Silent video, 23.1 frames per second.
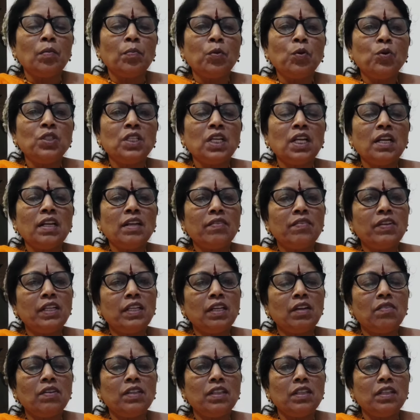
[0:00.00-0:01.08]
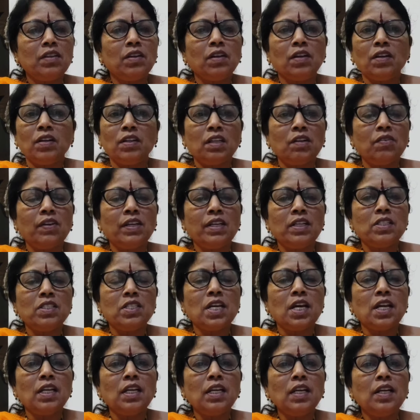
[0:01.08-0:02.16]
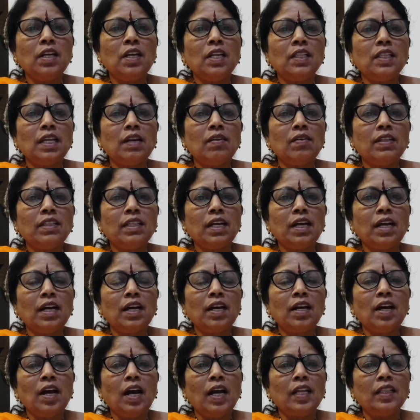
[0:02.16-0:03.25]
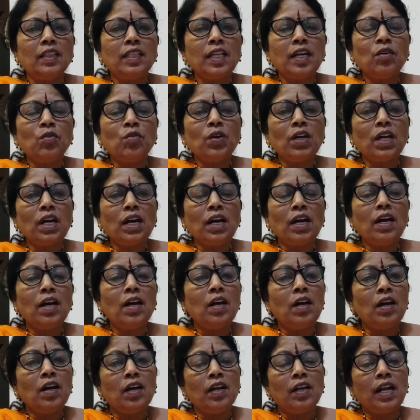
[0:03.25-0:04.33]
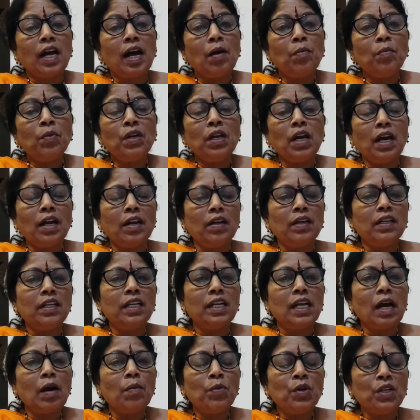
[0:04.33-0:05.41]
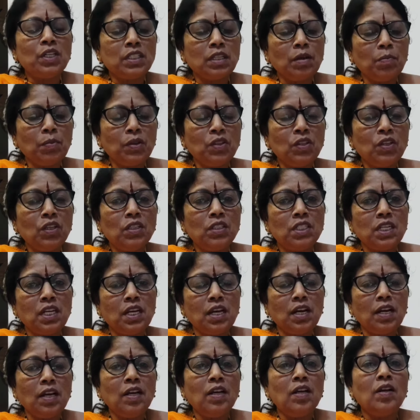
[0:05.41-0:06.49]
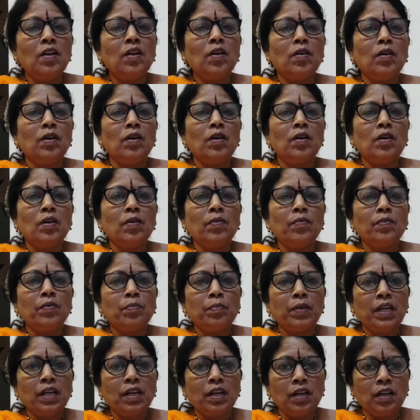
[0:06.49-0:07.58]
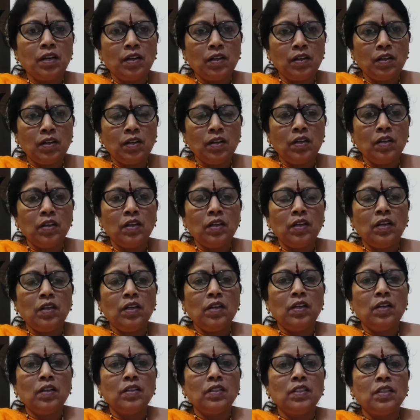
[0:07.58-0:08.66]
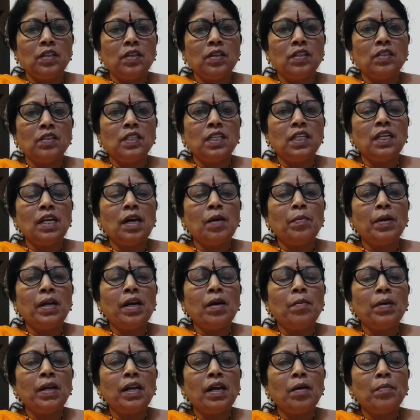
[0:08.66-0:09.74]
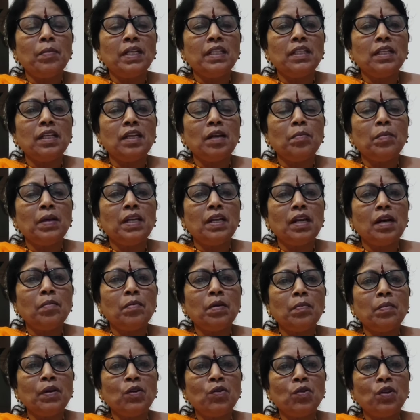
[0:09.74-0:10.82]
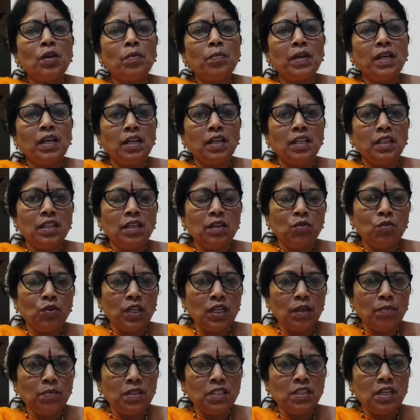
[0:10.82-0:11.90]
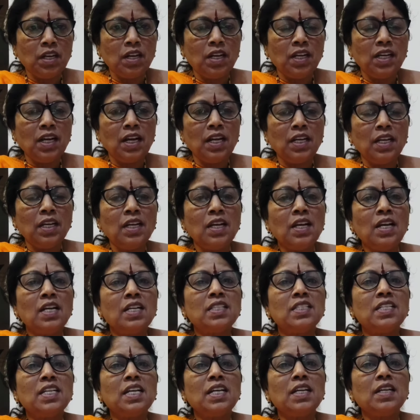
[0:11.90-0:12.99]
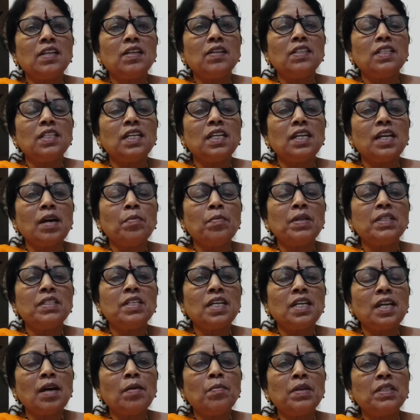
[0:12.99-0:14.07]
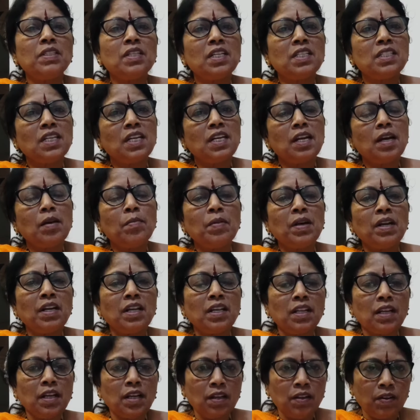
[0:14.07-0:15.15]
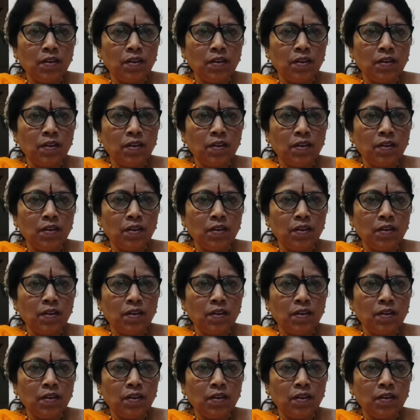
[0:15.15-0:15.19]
పూజలు అనేవి నిర్వతి నిర్వహించాలి తర్వాత అంతా కూడా రాముడి అంటే రాముడికి సంబంధించిన మన ఈ శ్రీరామ రామ రామేతి రమే రామే మనోరమే అనేది నూట ఎనిమిది సార్లు గాని జయ శ్రీరామ జయరామ జయ జయరామ అనే